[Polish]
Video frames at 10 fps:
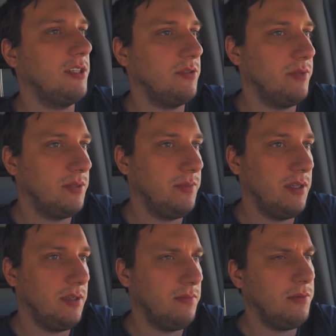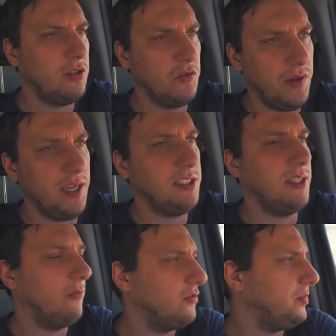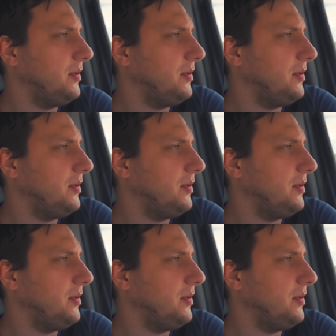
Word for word: tak żeby sobie po prostu wejść, zamówić